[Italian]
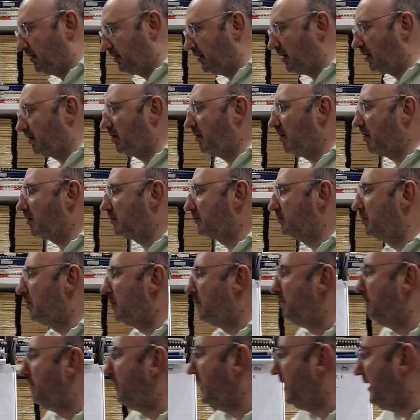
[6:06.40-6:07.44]
D'accordo?
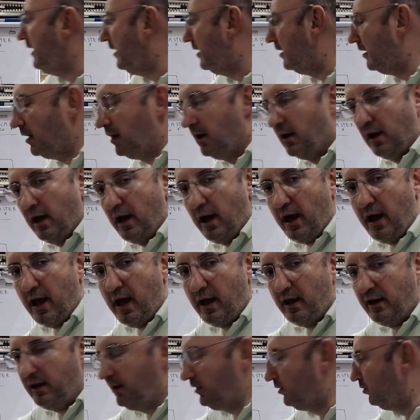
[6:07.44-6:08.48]
B è
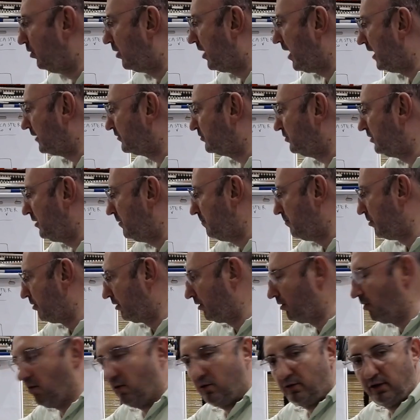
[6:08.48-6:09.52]
il Ducato di
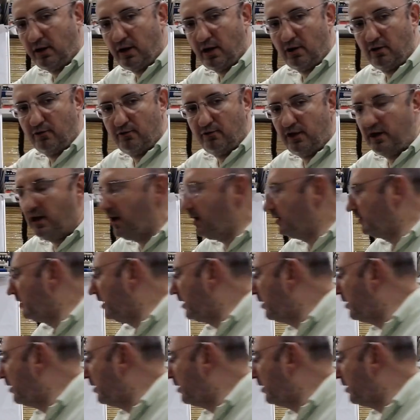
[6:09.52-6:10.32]
Borgogna, lo vedete